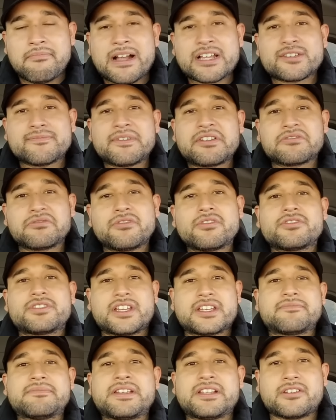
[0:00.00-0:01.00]
más o menos unos
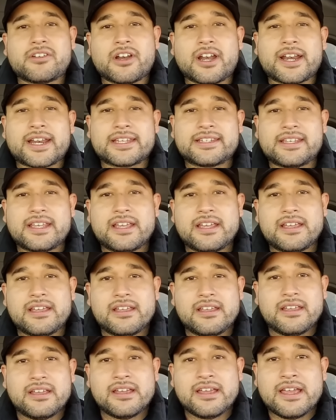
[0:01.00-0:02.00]
10 mil dólares.
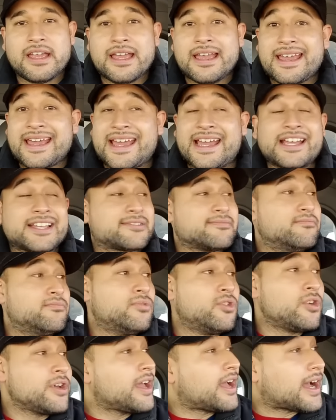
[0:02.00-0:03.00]
Es
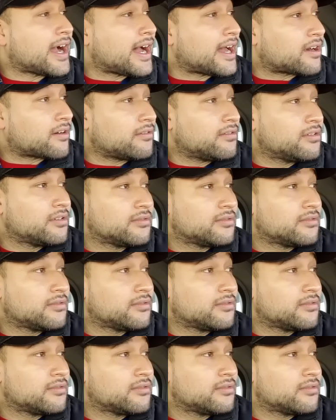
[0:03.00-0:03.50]
muy caro,